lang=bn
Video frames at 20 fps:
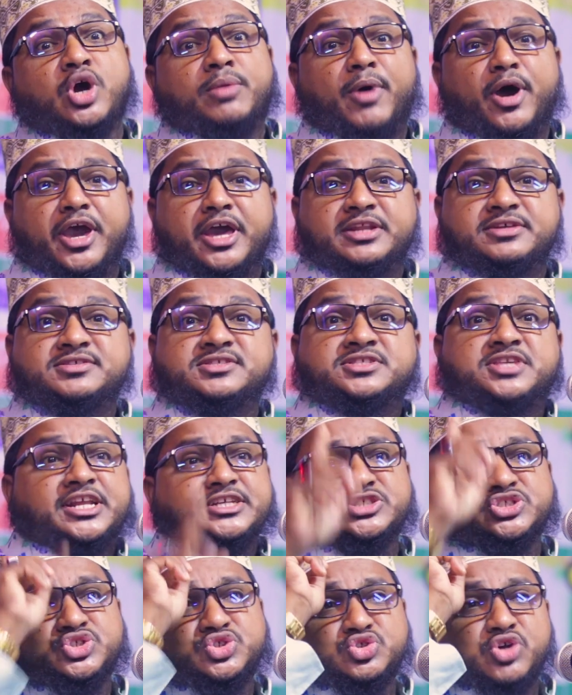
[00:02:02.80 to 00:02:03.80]
সময়ের
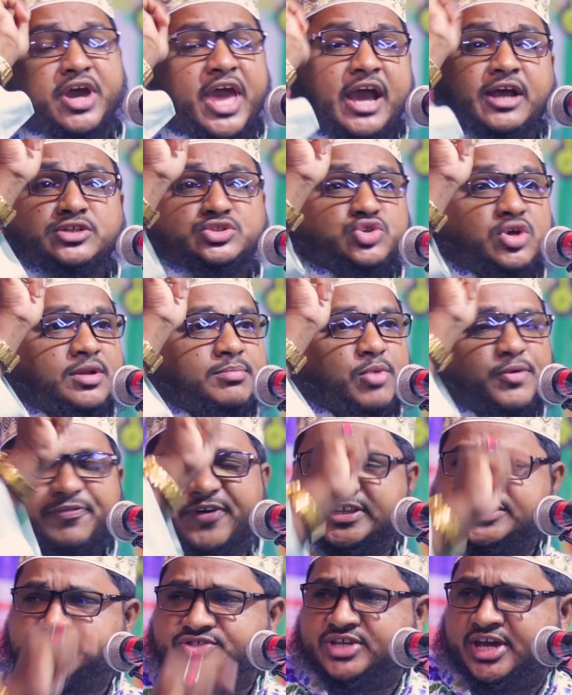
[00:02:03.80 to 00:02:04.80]
শ্রেষ্ঠ একজন
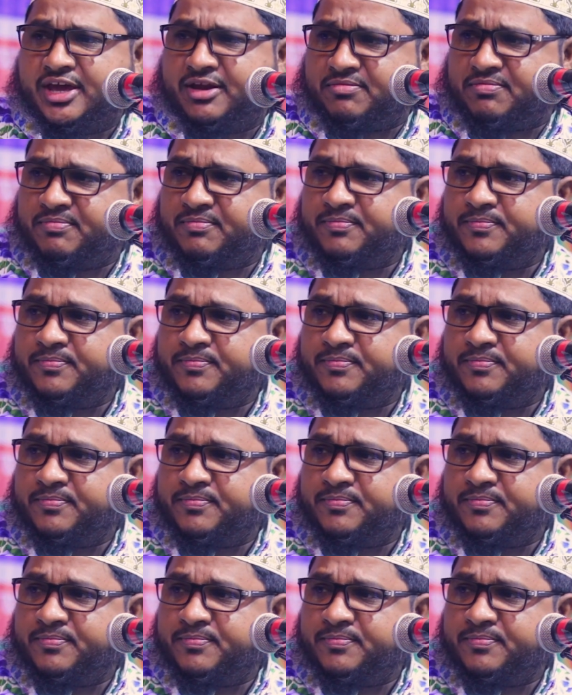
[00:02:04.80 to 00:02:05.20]
মুফাচ্ছির